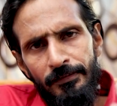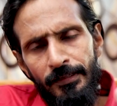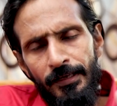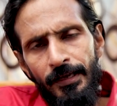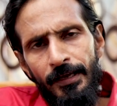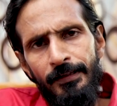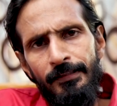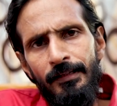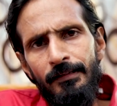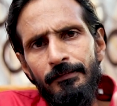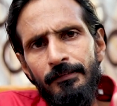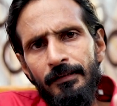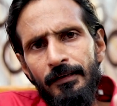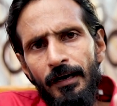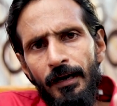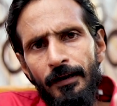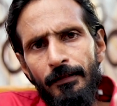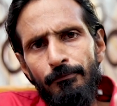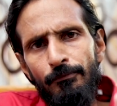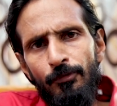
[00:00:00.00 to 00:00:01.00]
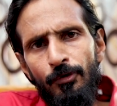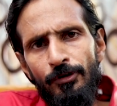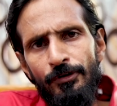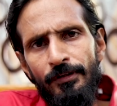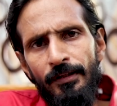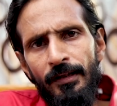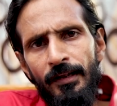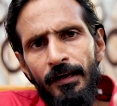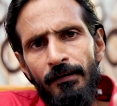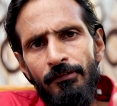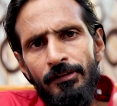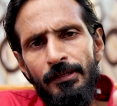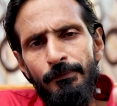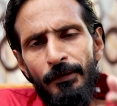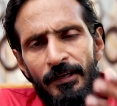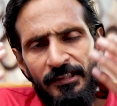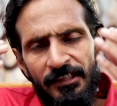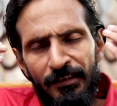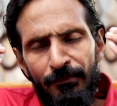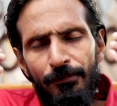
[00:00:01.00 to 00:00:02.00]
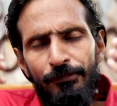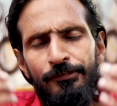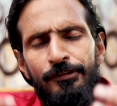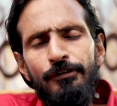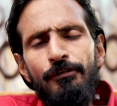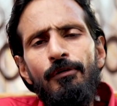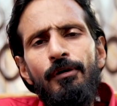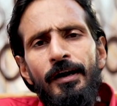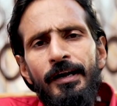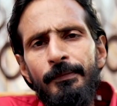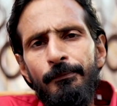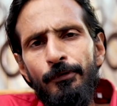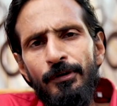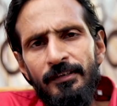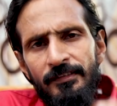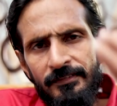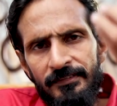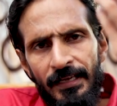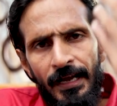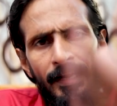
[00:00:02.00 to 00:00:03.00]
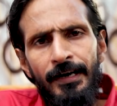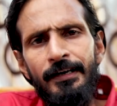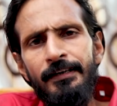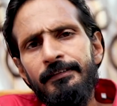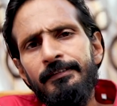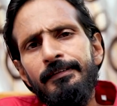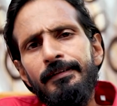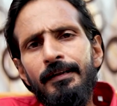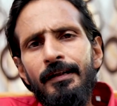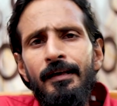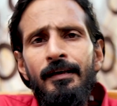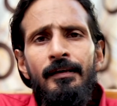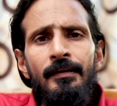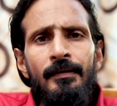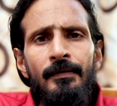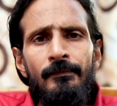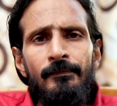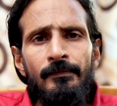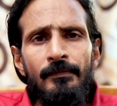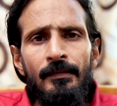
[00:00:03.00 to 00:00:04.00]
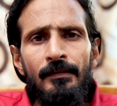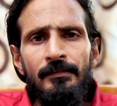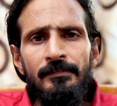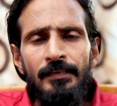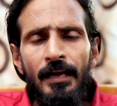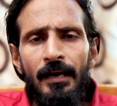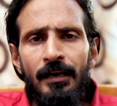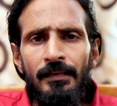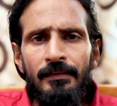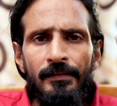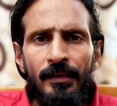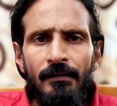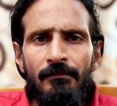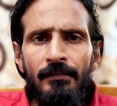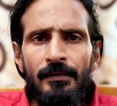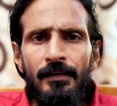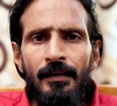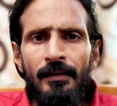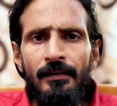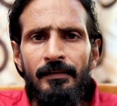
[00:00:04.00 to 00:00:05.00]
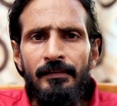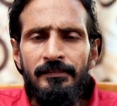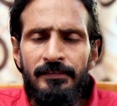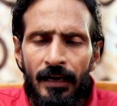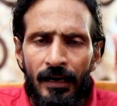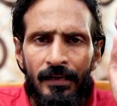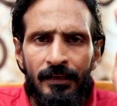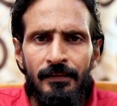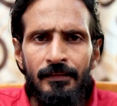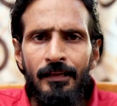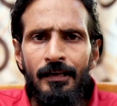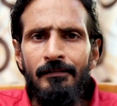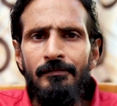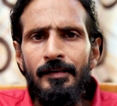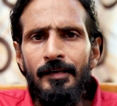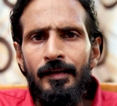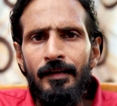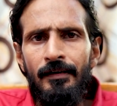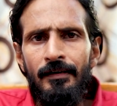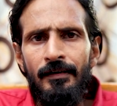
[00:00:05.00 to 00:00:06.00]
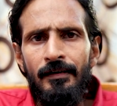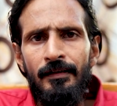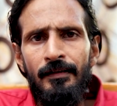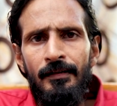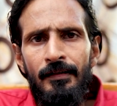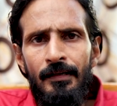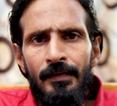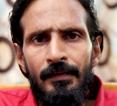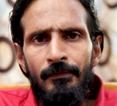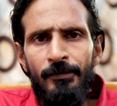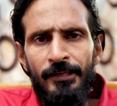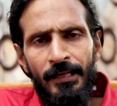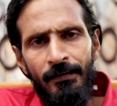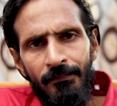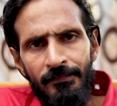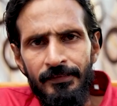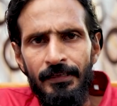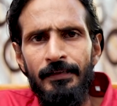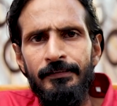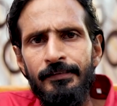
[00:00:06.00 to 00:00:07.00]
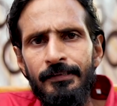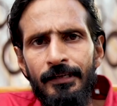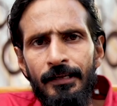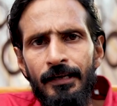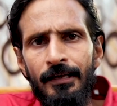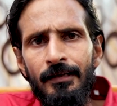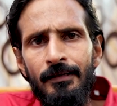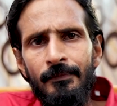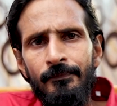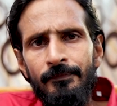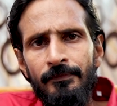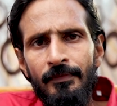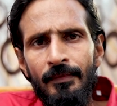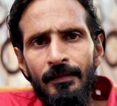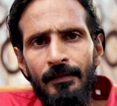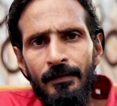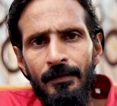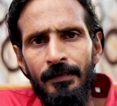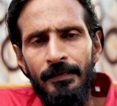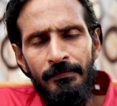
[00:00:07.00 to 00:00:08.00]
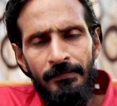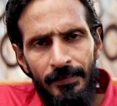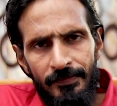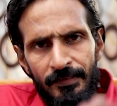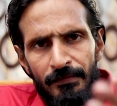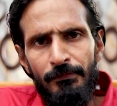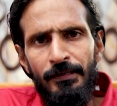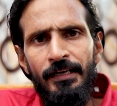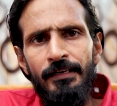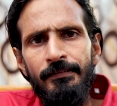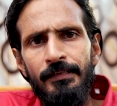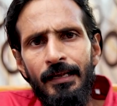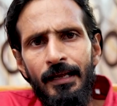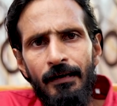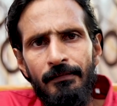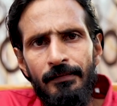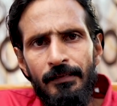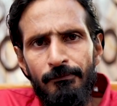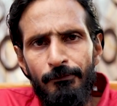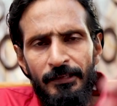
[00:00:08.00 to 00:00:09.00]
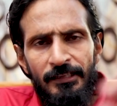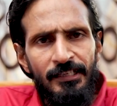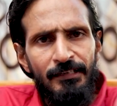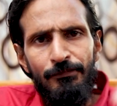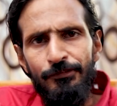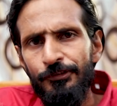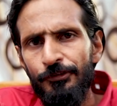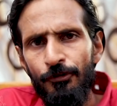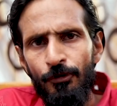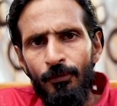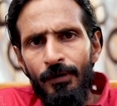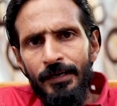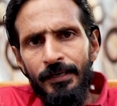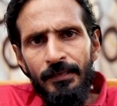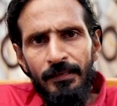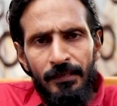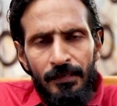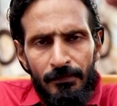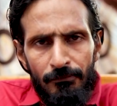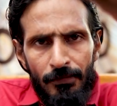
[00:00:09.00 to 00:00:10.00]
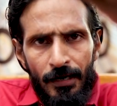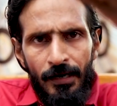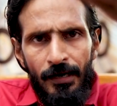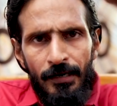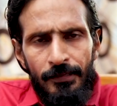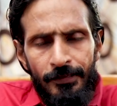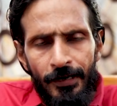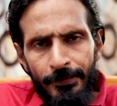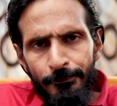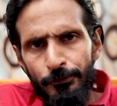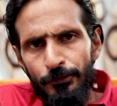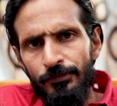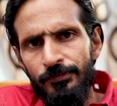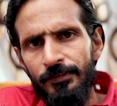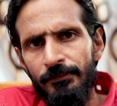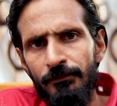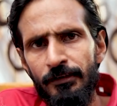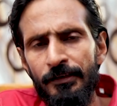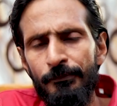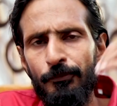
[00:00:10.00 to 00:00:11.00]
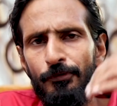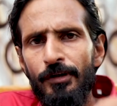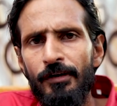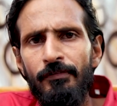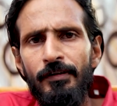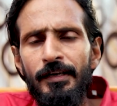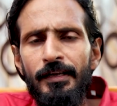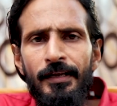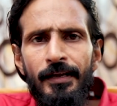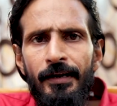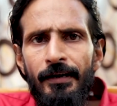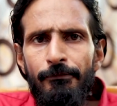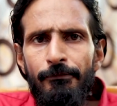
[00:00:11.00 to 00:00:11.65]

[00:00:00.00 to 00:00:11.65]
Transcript: தேர்தல் காலம் போதெல்லாம் வந்து பத்து நிமிஷத்துக்கு ஒரு வாட்டி போட்டு சாகடிச்சிங்களே ஸ்டாலின் தான் வராரு ஸ்டாலின் தான் வராருன்னு இப்போ தான் வந்தாச்சு இல்லை இந்த சமயத்திலேயாவது பத்து நிமிஷத்துக்கு ஒரு வாட்டி மக்கள் தடுப்பூசி விழிப்புணர்வை நீங்கள்